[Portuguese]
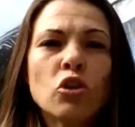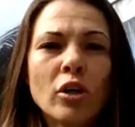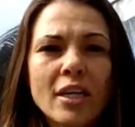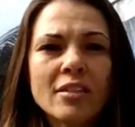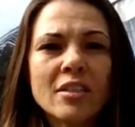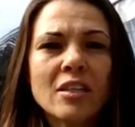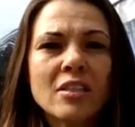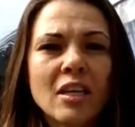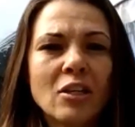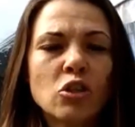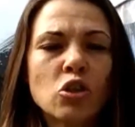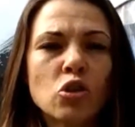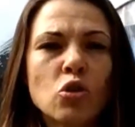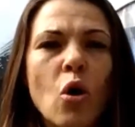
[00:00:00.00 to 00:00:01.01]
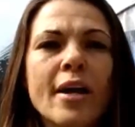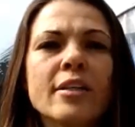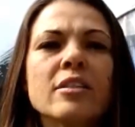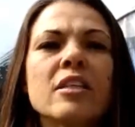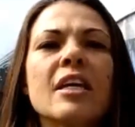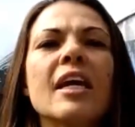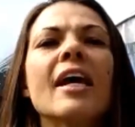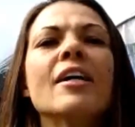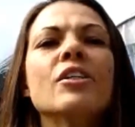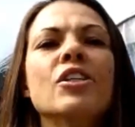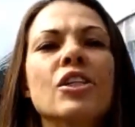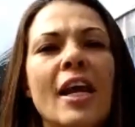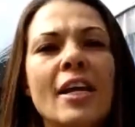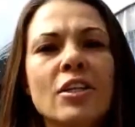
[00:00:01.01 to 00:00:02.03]
todas essas questões que a
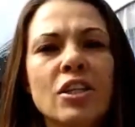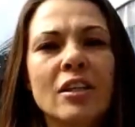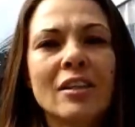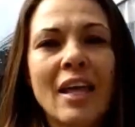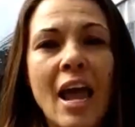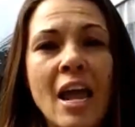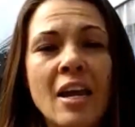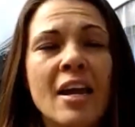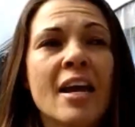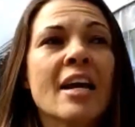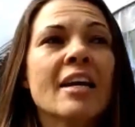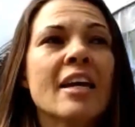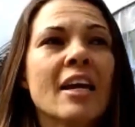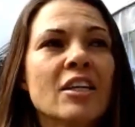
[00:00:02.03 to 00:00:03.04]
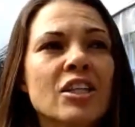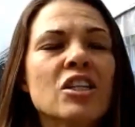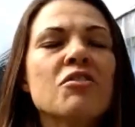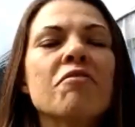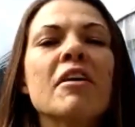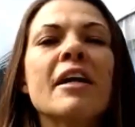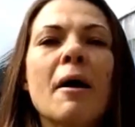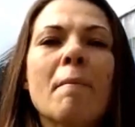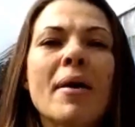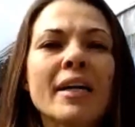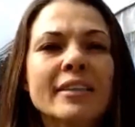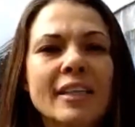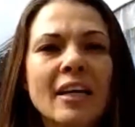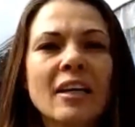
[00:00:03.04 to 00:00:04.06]
gente tem, que a gente fica
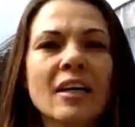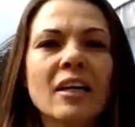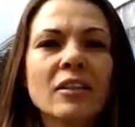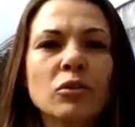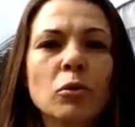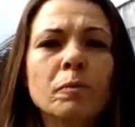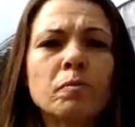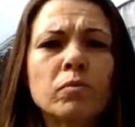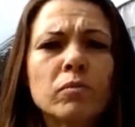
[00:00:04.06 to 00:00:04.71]
martelando.